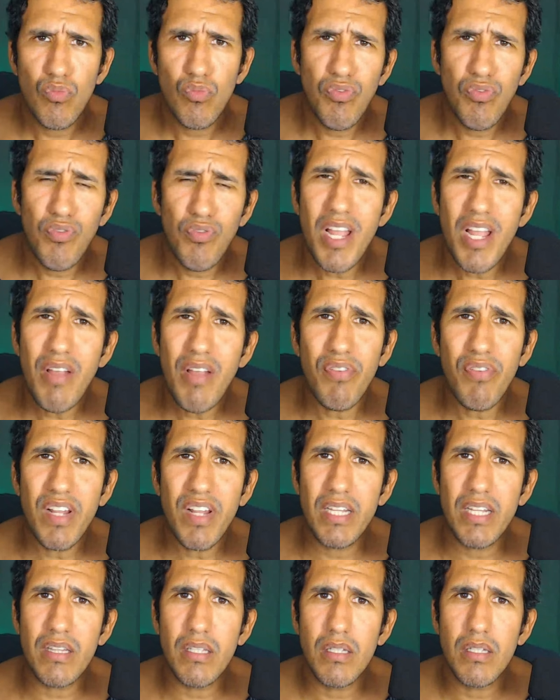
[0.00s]
foi à
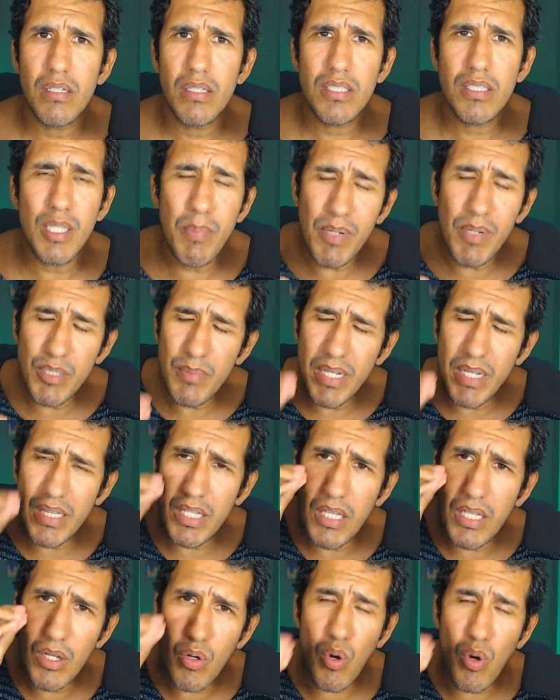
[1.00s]
frente,
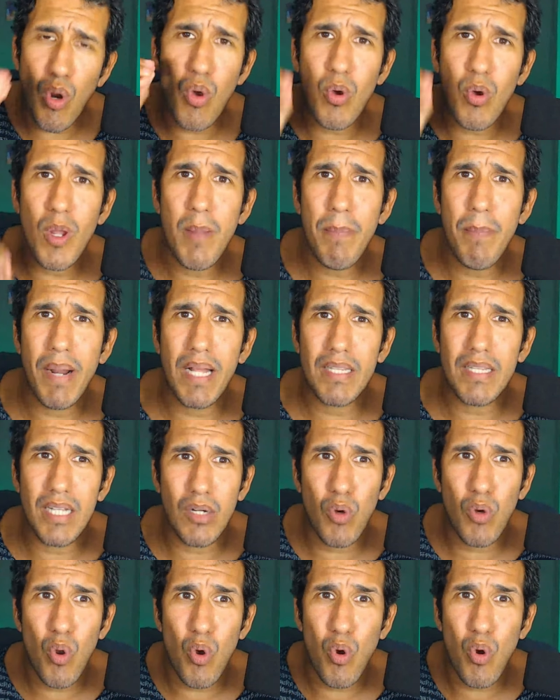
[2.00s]
simplesmente colocou em prática,
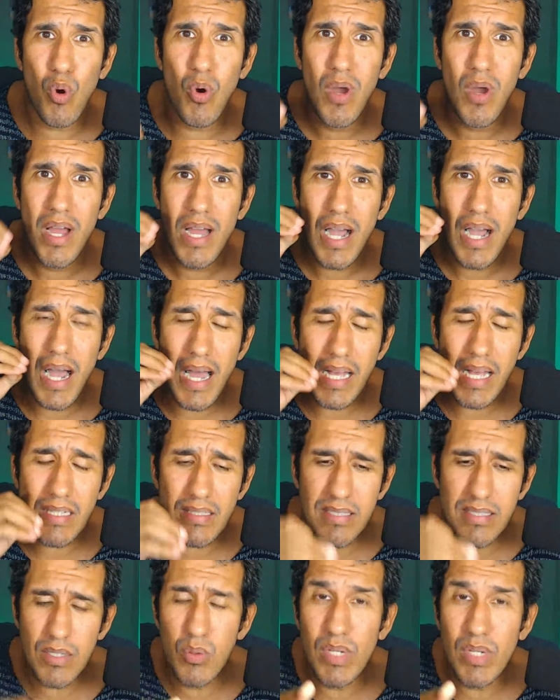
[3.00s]
colocou a
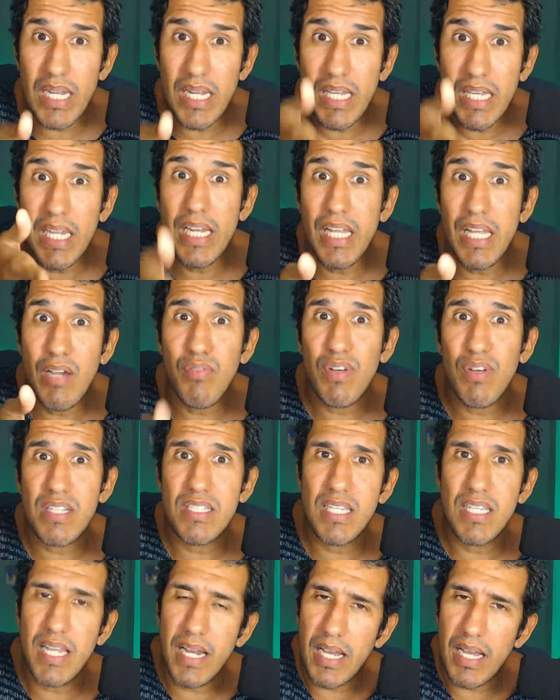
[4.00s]
ação que ele queria
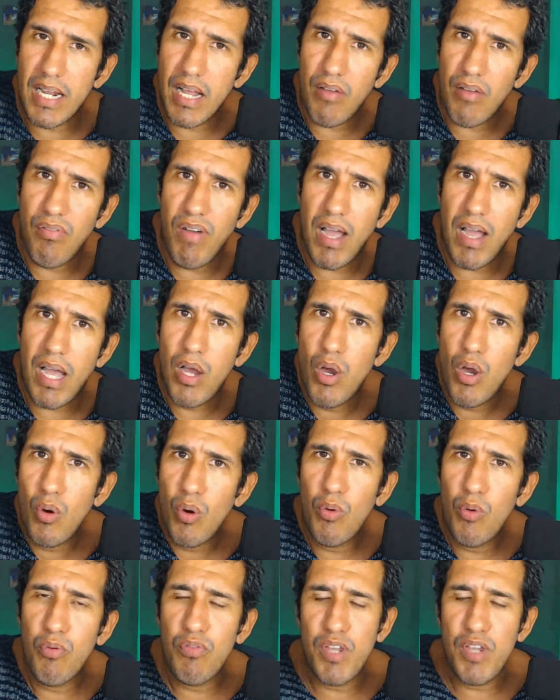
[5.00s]
fazer, que era gravar
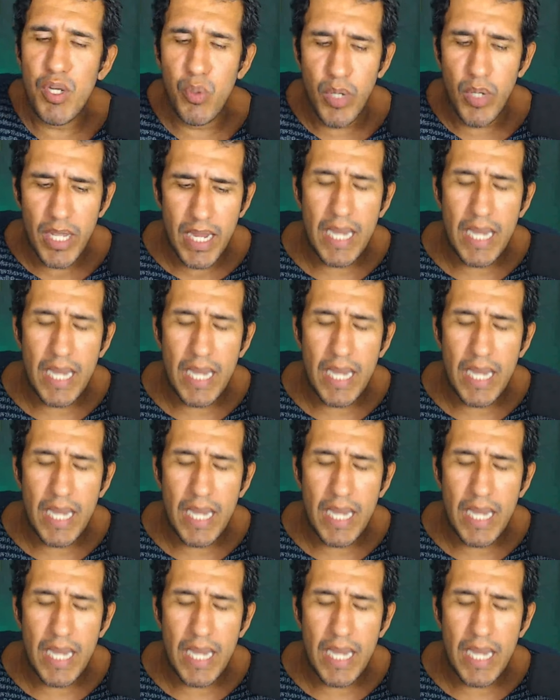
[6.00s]
o vídeo.